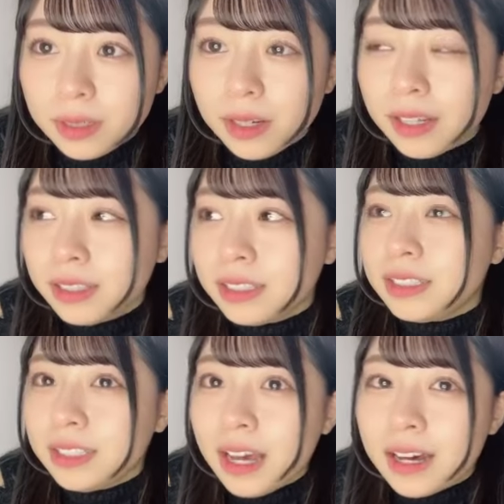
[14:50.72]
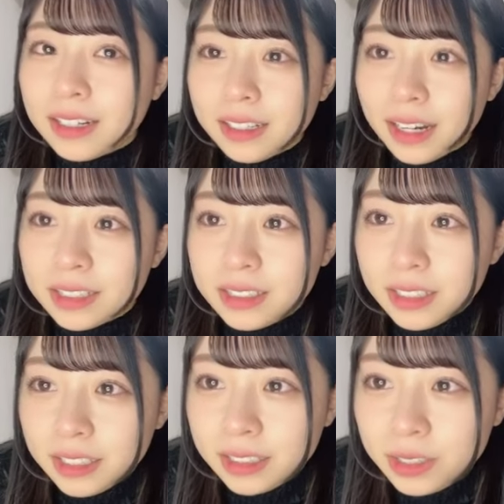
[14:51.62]
私さ初出し
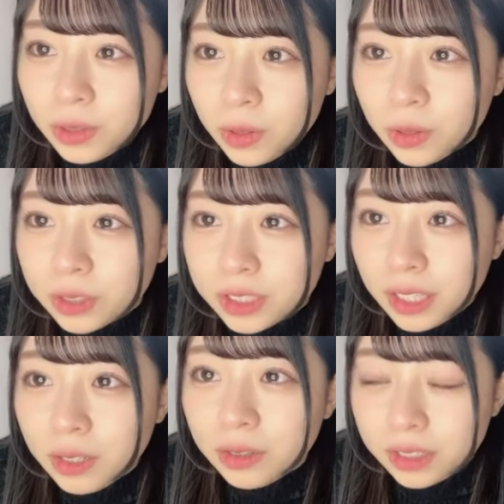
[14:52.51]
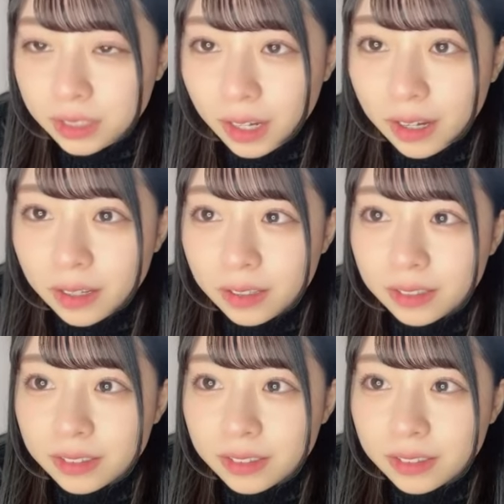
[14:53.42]
情報したのにさ